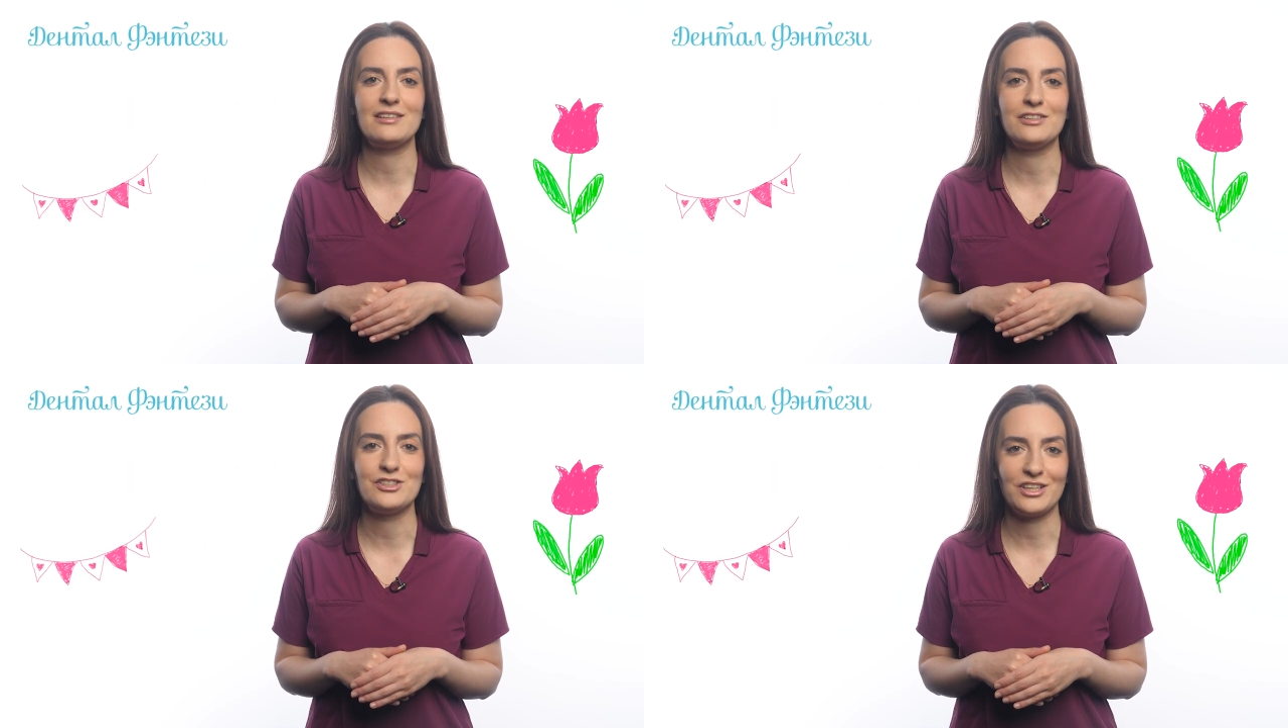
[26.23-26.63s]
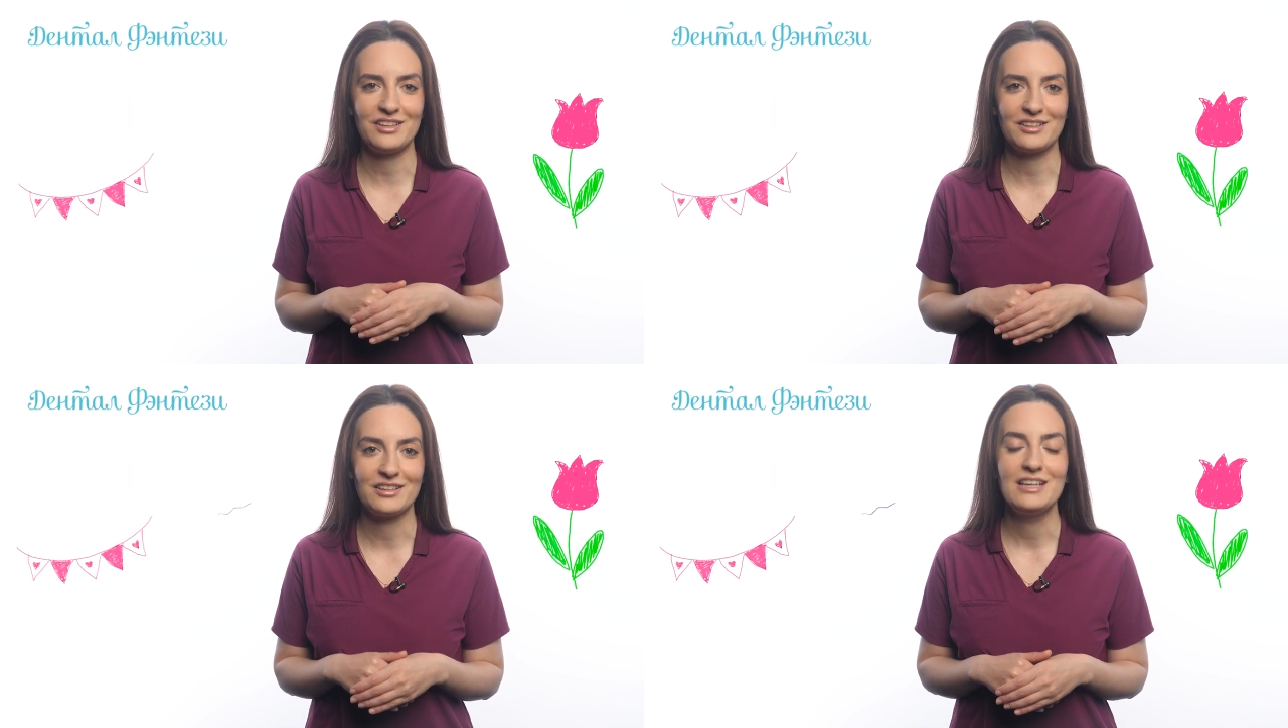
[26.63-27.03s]

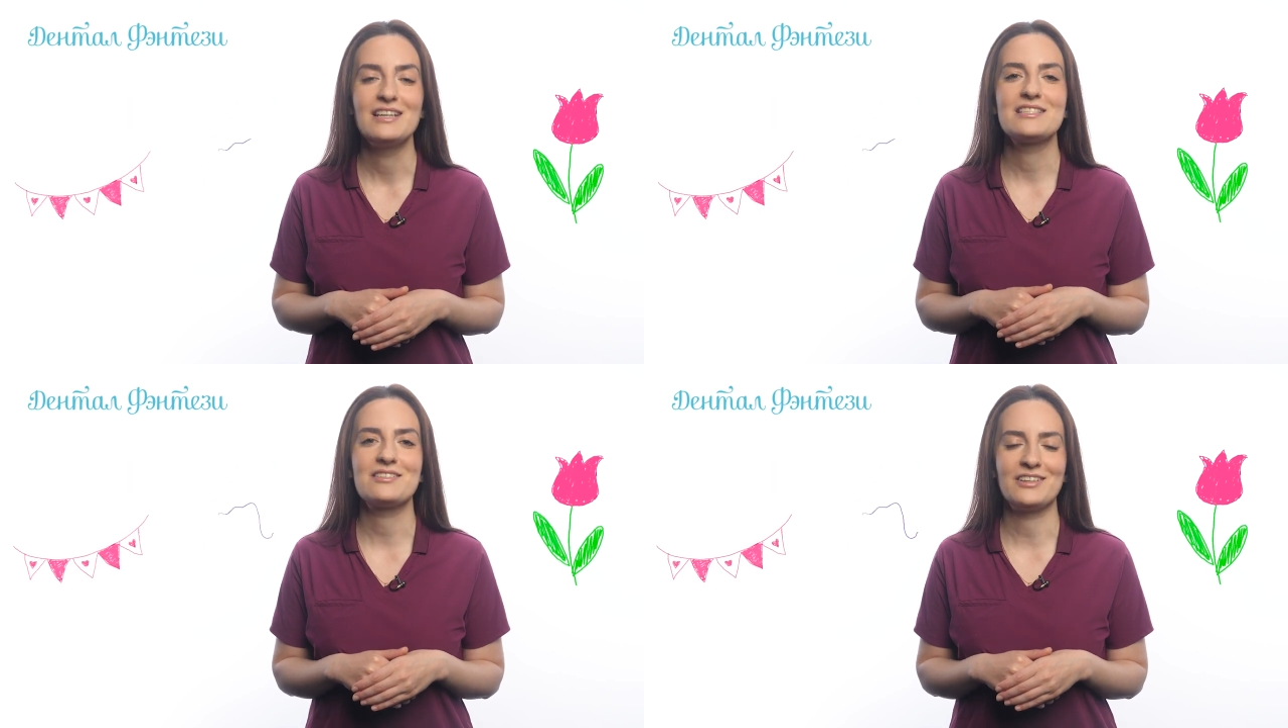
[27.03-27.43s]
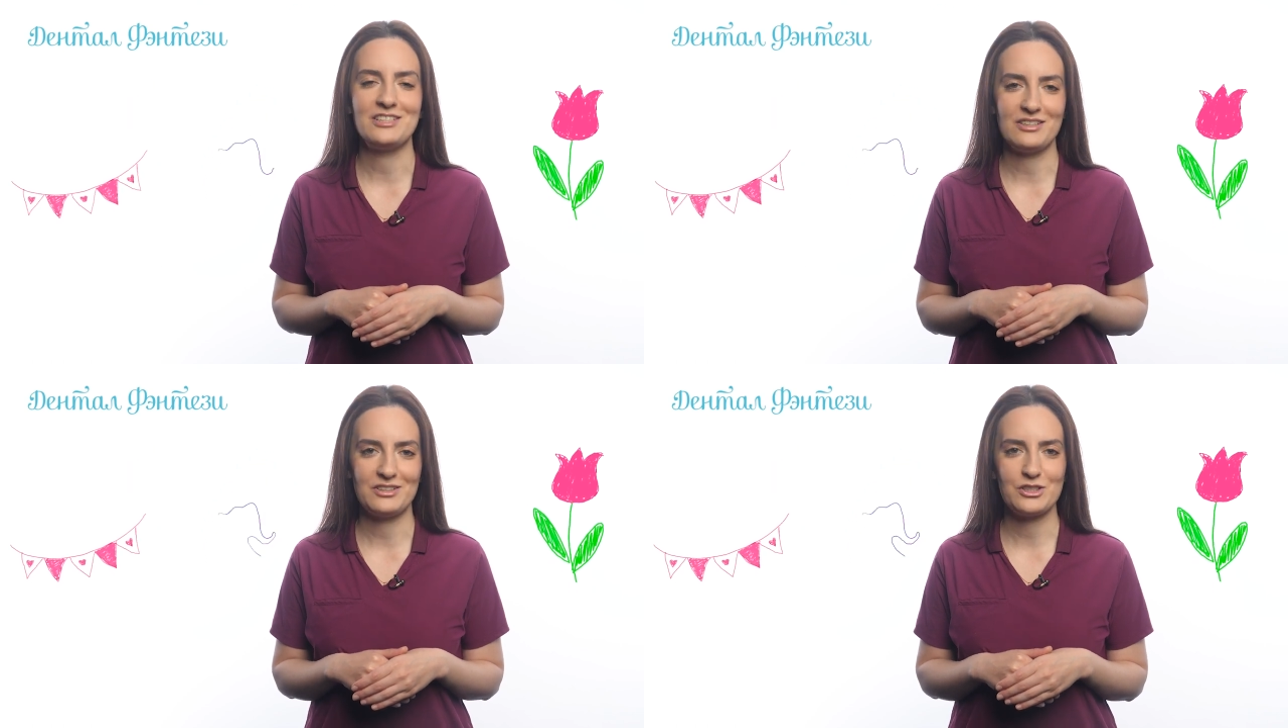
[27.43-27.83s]
лечения
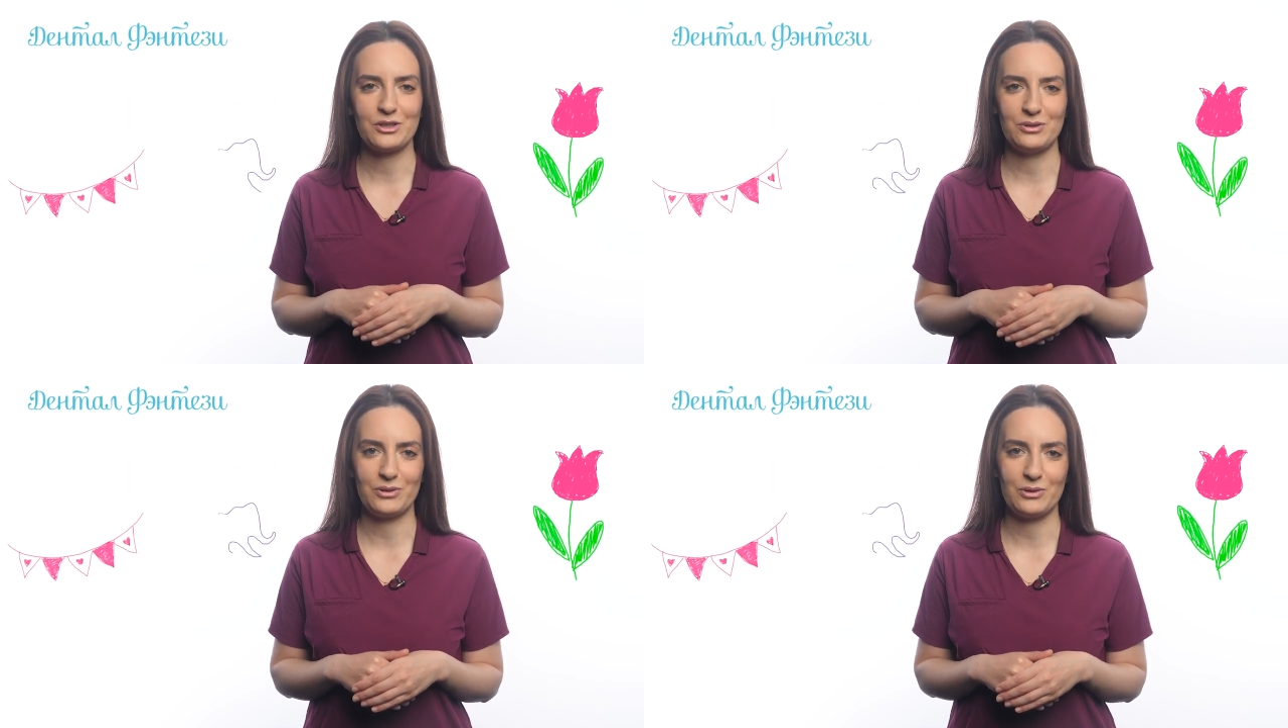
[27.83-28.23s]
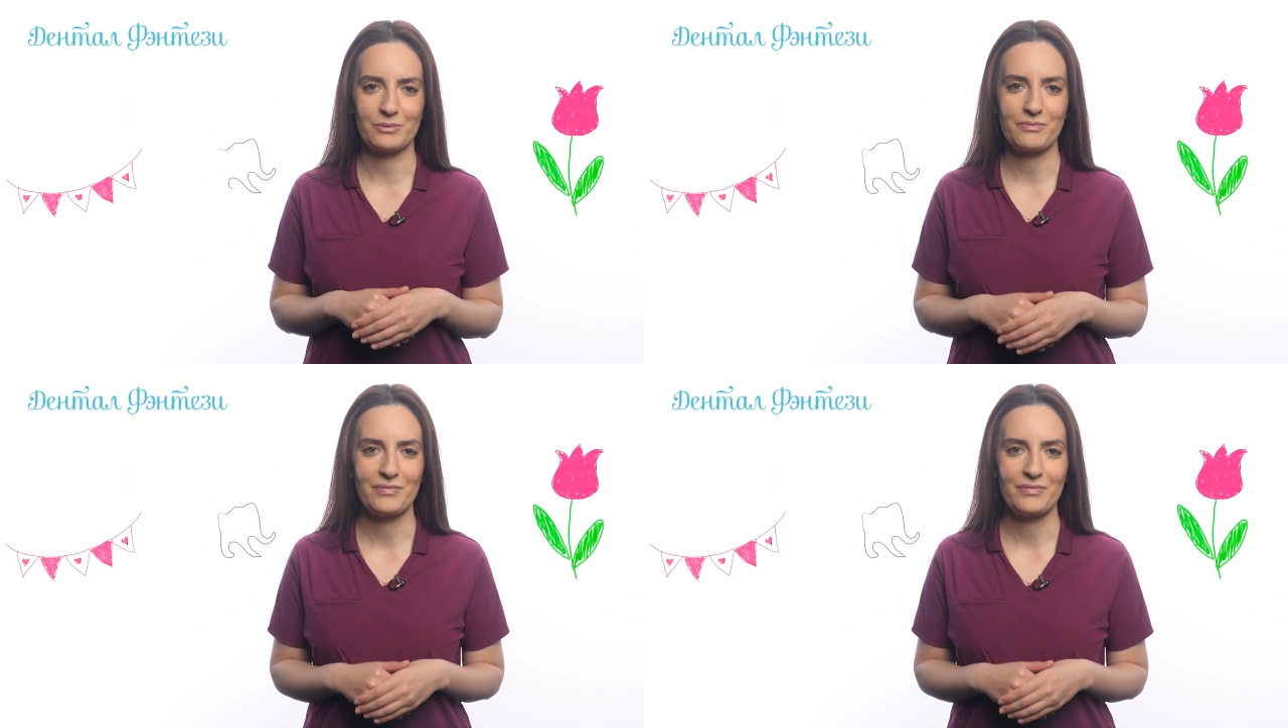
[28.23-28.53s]
сводилась к нулю.